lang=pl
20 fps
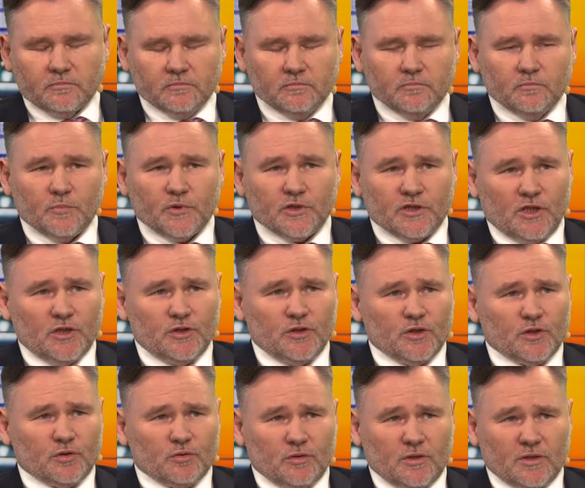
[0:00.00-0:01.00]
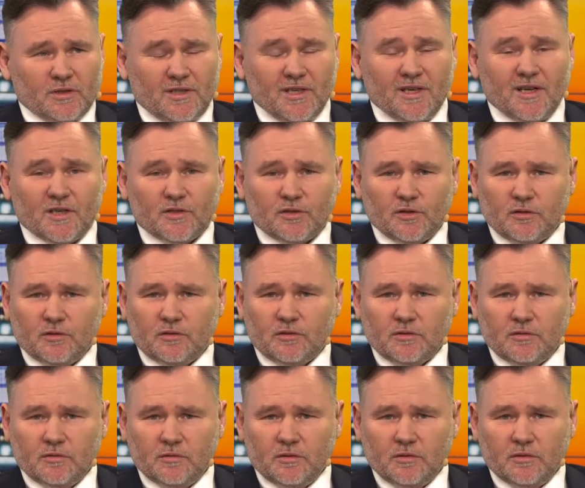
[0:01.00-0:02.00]
Mm, przeliczyć, to jest
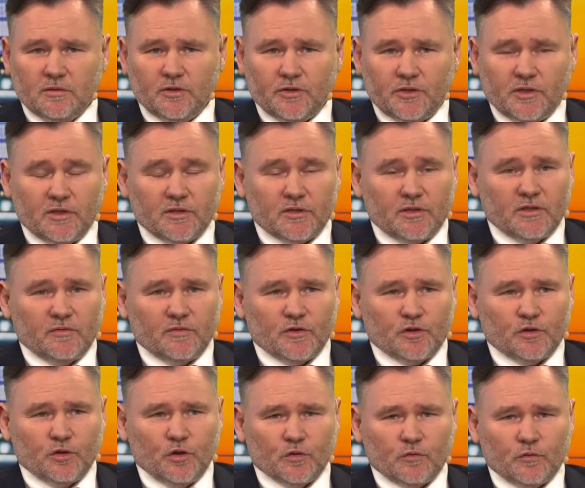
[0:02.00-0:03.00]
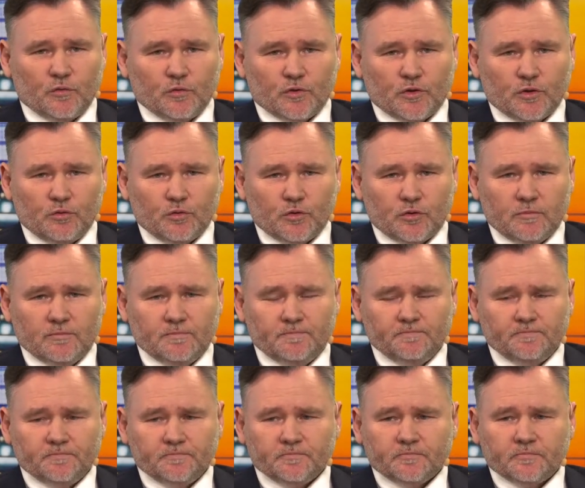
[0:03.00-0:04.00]
kilkaset e, tysięcy inwestorów, którzy już
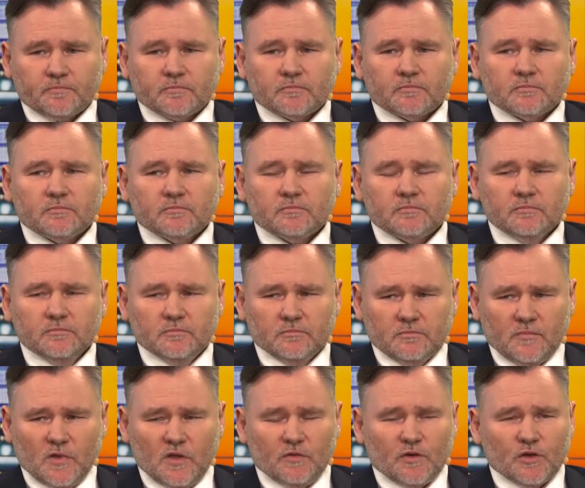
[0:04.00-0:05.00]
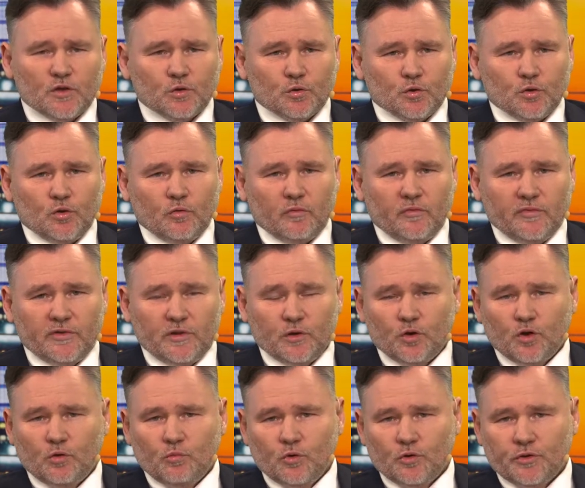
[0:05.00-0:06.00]
mm, inwestują w
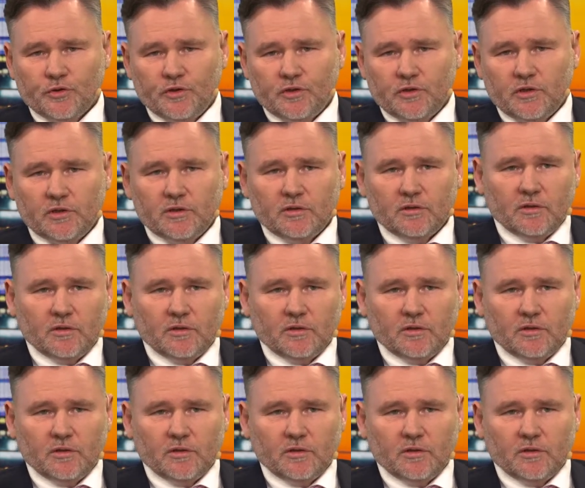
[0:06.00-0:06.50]
nieruchomości